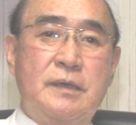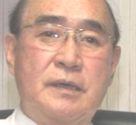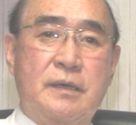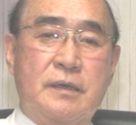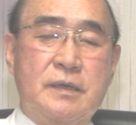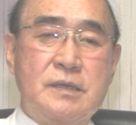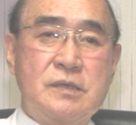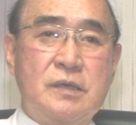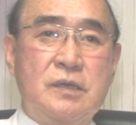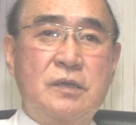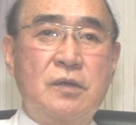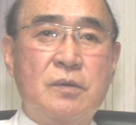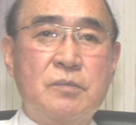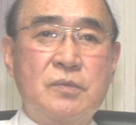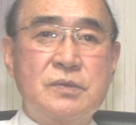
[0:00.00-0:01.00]
어, 그래서
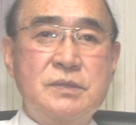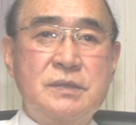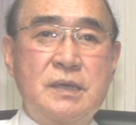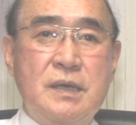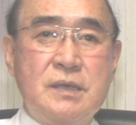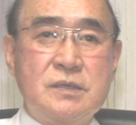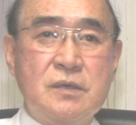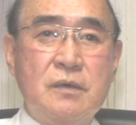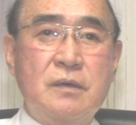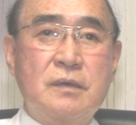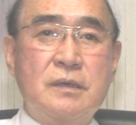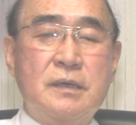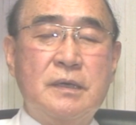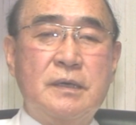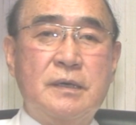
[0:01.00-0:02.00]
이런 문제에서
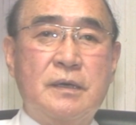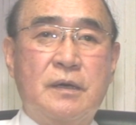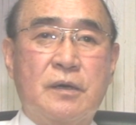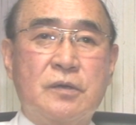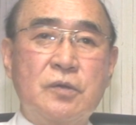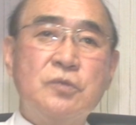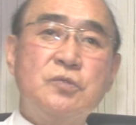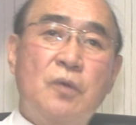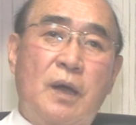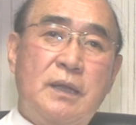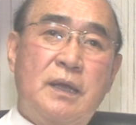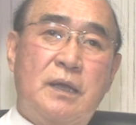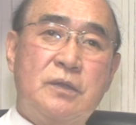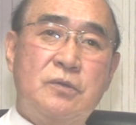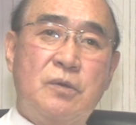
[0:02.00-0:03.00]
어, 그리고 또
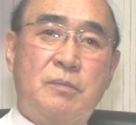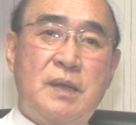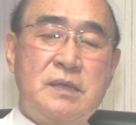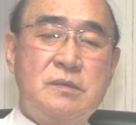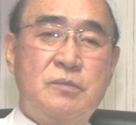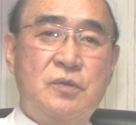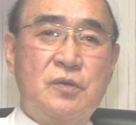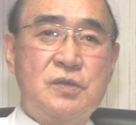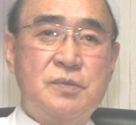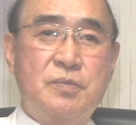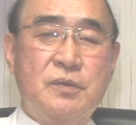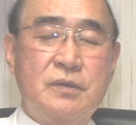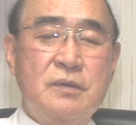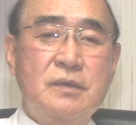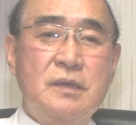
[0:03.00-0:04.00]
하나 또 말씀드리고
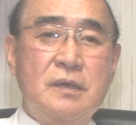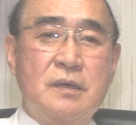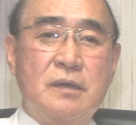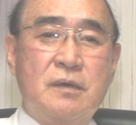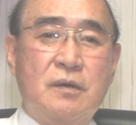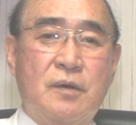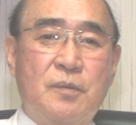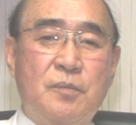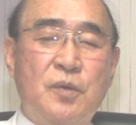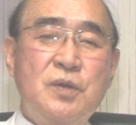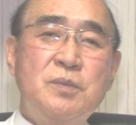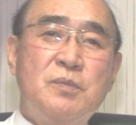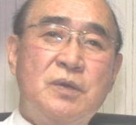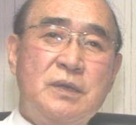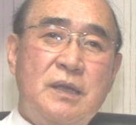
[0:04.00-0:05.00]
싶은 거는 어,
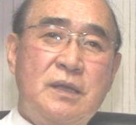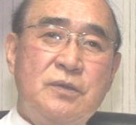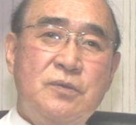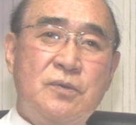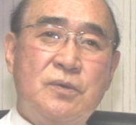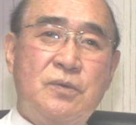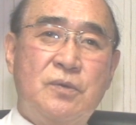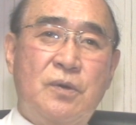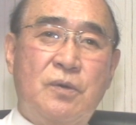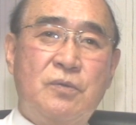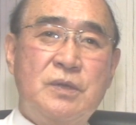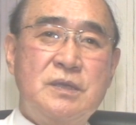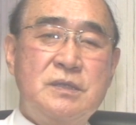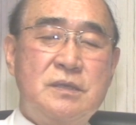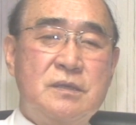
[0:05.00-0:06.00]
뭐니 뭐니 해도 어,
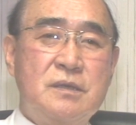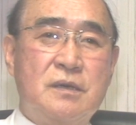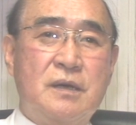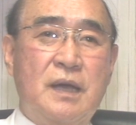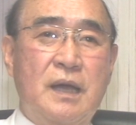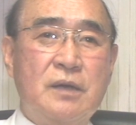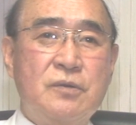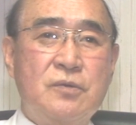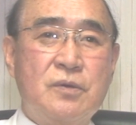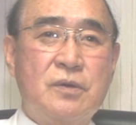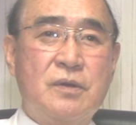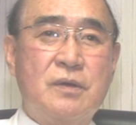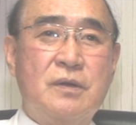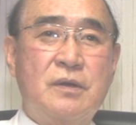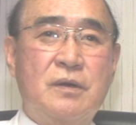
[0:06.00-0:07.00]
우리 어,
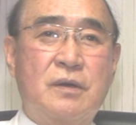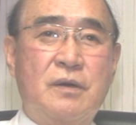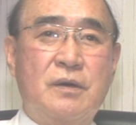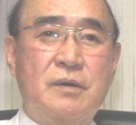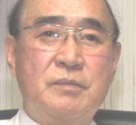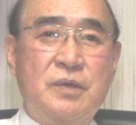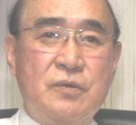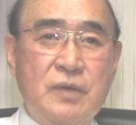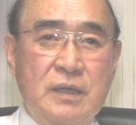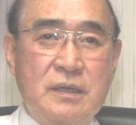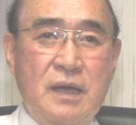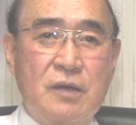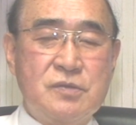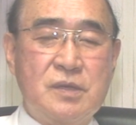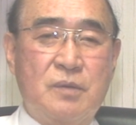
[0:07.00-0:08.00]
한국 어, 미국에
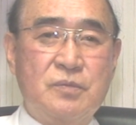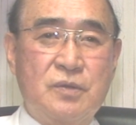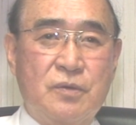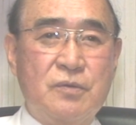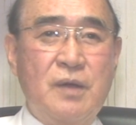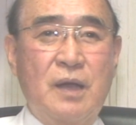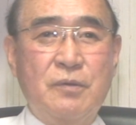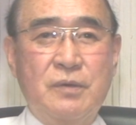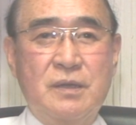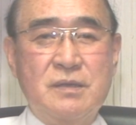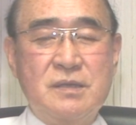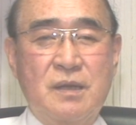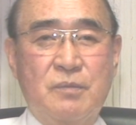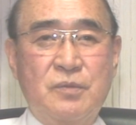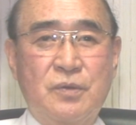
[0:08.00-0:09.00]
있는 한국 사람들 있고 한국에
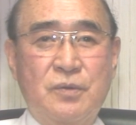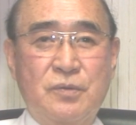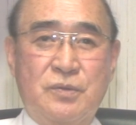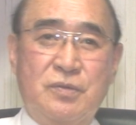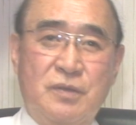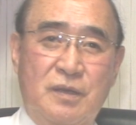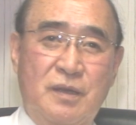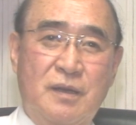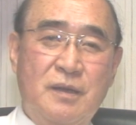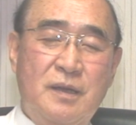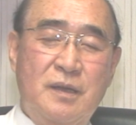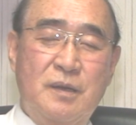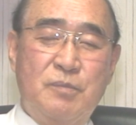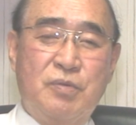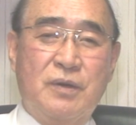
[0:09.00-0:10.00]
있는 사람들 있고 특히
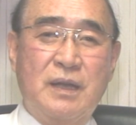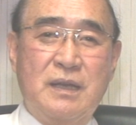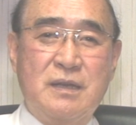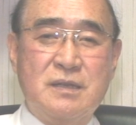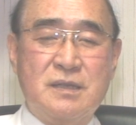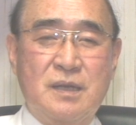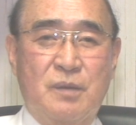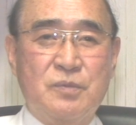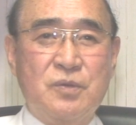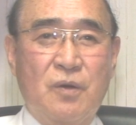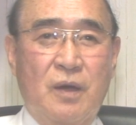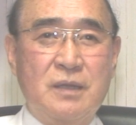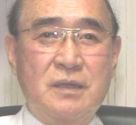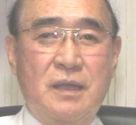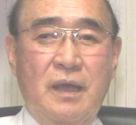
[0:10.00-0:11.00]
북한에 있는 사람은
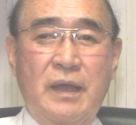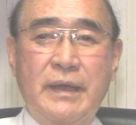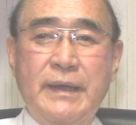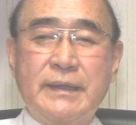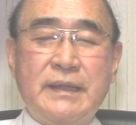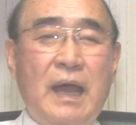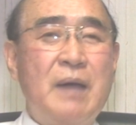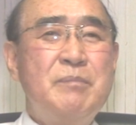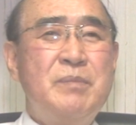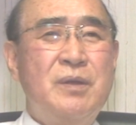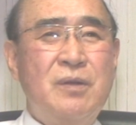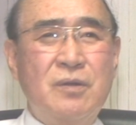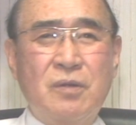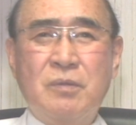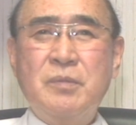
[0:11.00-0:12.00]
더한데
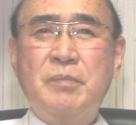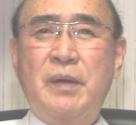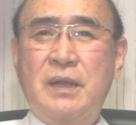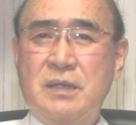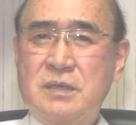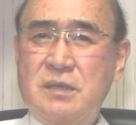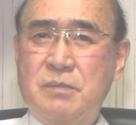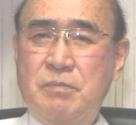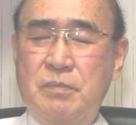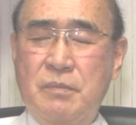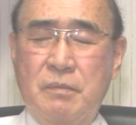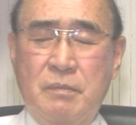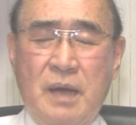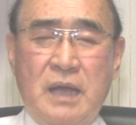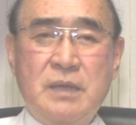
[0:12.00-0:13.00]
담배를 넣으면 80
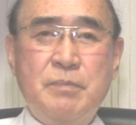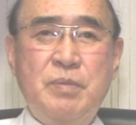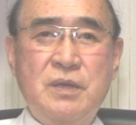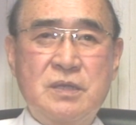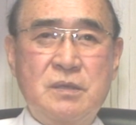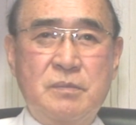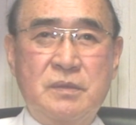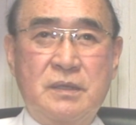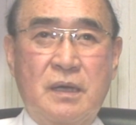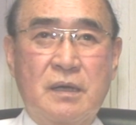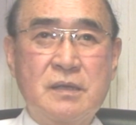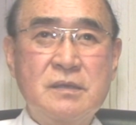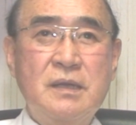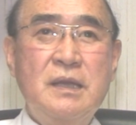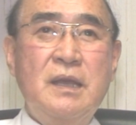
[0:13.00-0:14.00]
많이 피십니다.
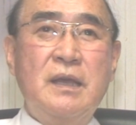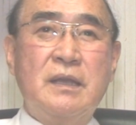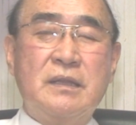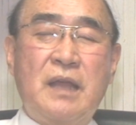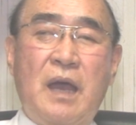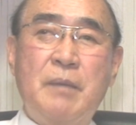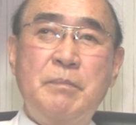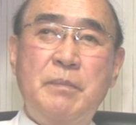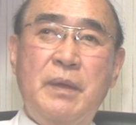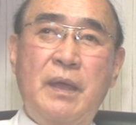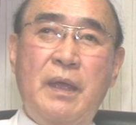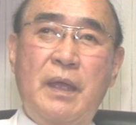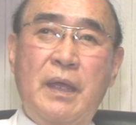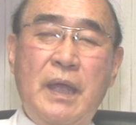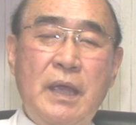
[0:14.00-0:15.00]
그래서
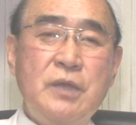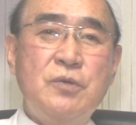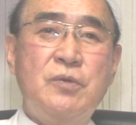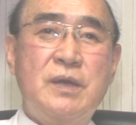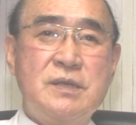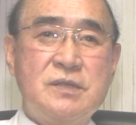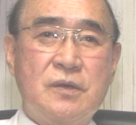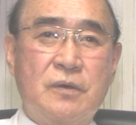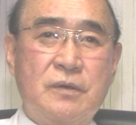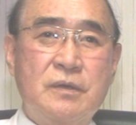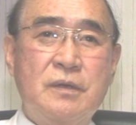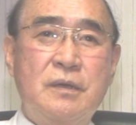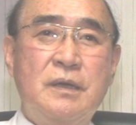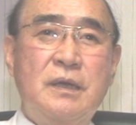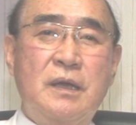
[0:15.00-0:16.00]
담배의
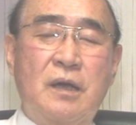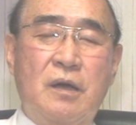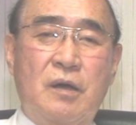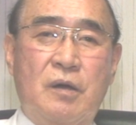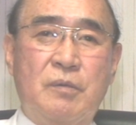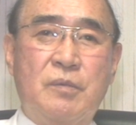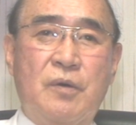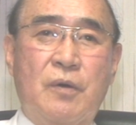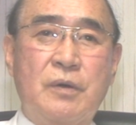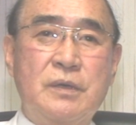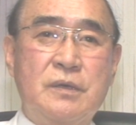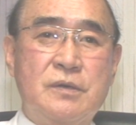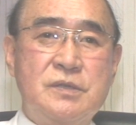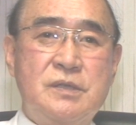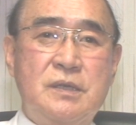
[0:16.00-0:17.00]
유해성은 어,
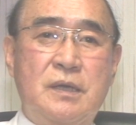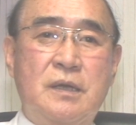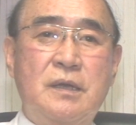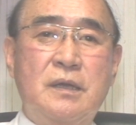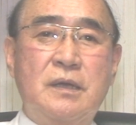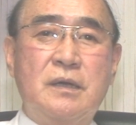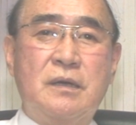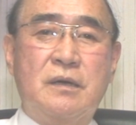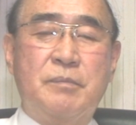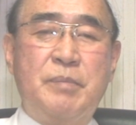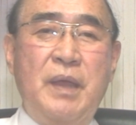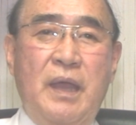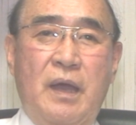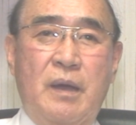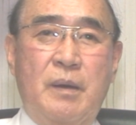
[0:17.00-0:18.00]
뭐 이것이 어,
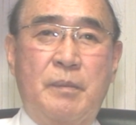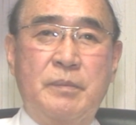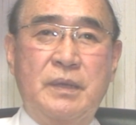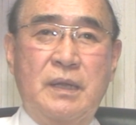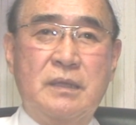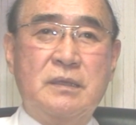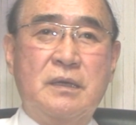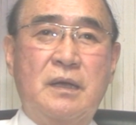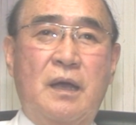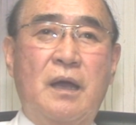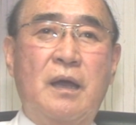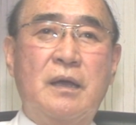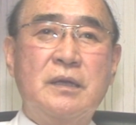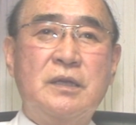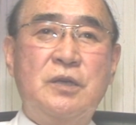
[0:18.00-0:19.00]

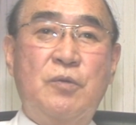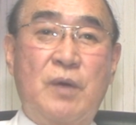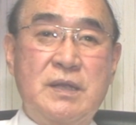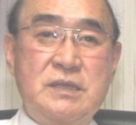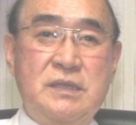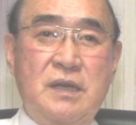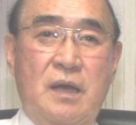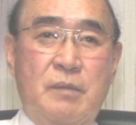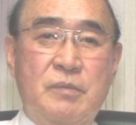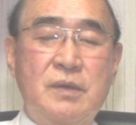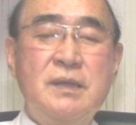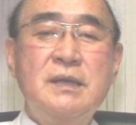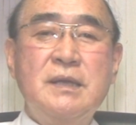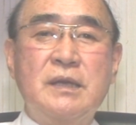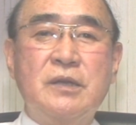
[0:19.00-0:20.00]
폐암이라든가 기관지암을